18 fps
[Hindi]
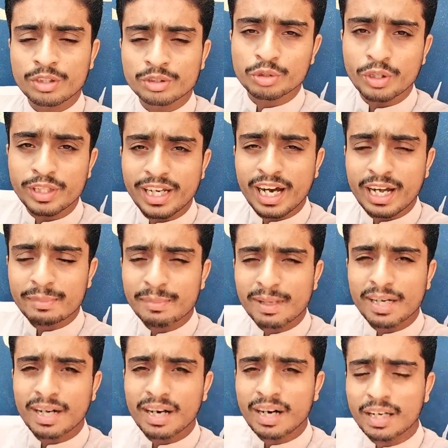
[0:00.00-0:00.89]
तो यार
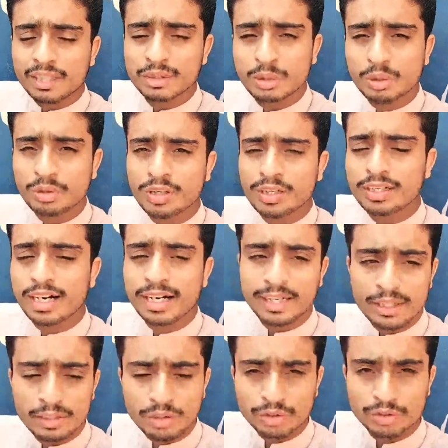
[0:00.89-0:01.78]
मैं नहा धोकर
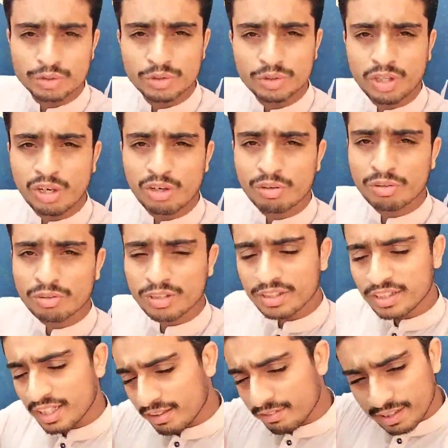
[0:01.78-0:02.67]
रेडी हो चुका हूँ
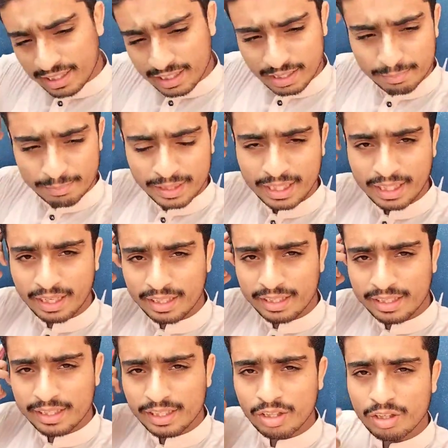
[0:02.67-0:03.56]
कंगी वगैरह भी
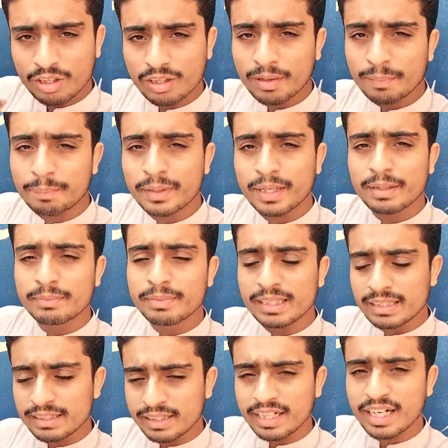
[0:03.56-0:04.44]
कर ली और कपड़े
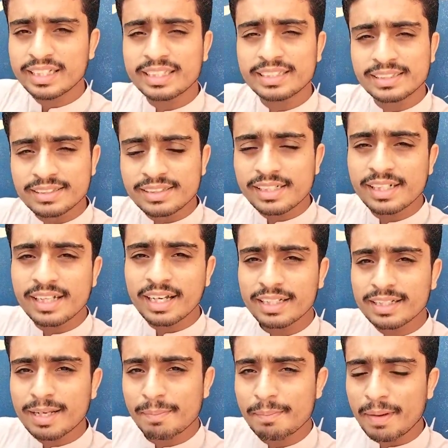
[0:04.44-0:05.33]
भी इधर आज इस्त्री
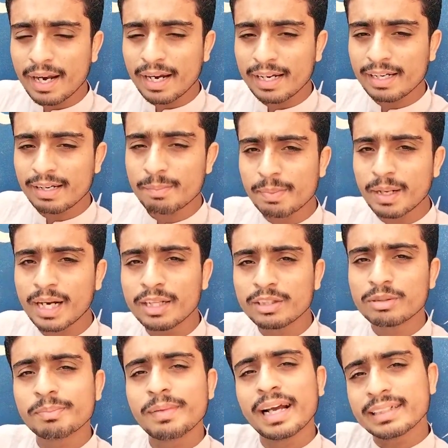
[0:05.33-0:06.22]
करके पहनने हैं
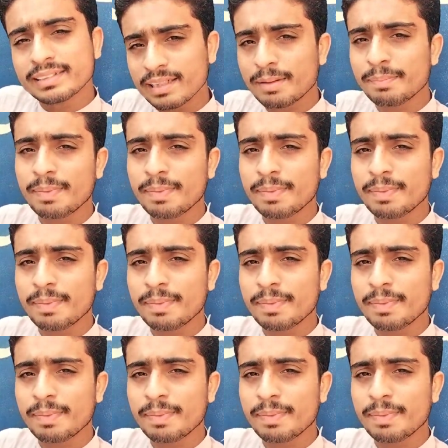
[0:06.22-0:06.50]
पहले तो मैं ऐसे